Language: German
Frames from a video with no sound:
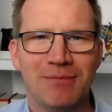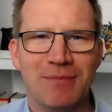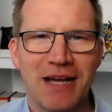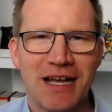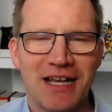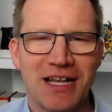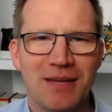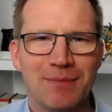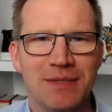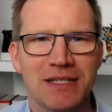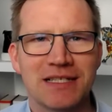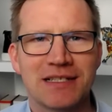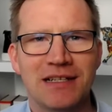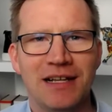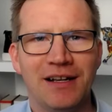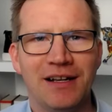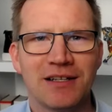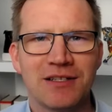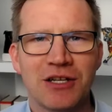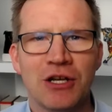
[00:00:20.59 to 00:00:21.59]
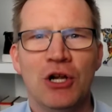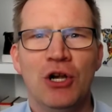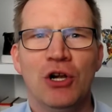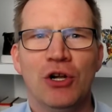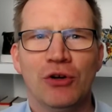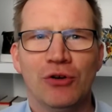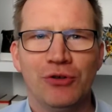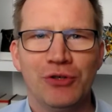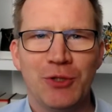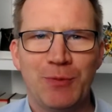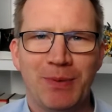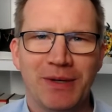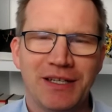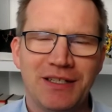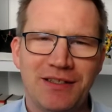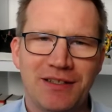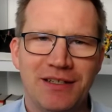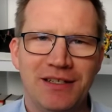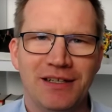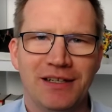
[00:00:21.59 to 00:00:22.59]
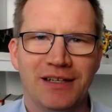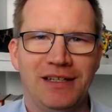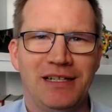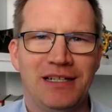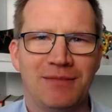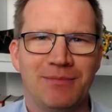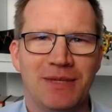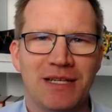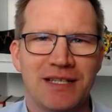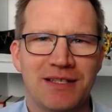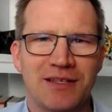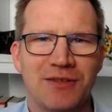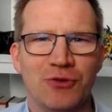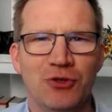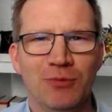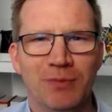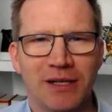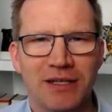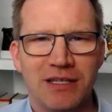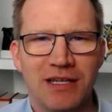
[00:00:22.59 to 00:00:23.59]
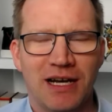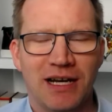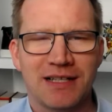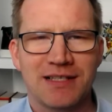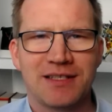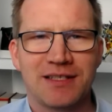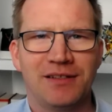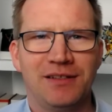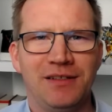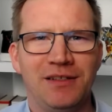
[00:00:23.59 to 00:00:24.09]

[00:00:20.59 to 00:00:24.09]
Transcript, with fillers: Mein Name ist Lennart und ich berichte hier regelmäßig über die Aktien,